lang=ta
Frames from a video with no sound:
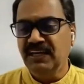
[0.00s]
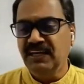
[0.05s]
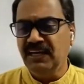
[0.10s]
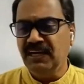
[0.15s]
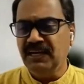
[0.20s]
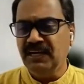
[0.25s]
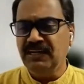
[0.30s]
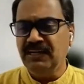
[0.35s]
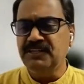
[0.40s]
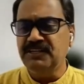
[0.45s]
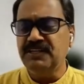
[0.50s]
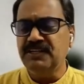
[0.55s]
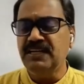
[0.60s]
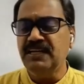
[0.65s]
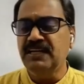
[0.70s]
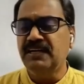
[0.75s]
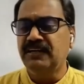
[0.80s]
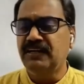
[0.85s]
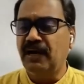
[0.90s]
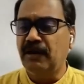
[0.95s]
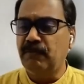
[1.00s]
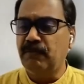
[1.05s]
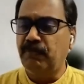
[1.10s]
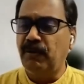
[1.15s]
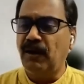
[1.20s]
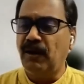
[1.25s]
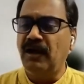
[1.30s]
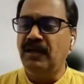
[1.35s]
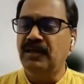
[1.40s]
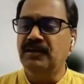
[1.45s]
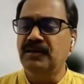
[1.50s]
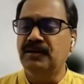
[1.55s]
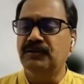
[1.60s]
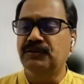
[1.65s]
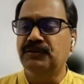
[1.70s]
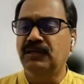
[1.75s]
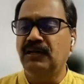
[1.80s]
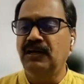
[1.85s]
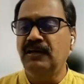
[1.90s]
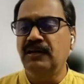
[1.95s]
இகலின்றி நட்பாய்
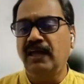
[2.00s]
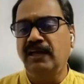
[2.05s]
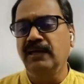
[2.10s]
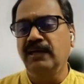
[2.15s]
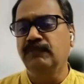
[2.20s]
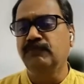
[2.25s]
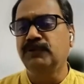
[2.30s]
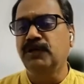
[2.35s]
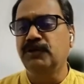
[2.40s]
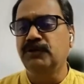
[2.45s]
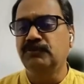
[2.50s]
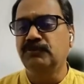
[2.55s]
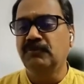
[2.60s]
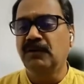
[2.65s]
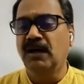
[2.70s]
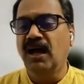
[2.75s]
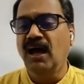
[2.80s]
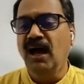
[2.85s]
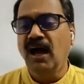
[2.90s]
இருத்தல் நயம் தரும்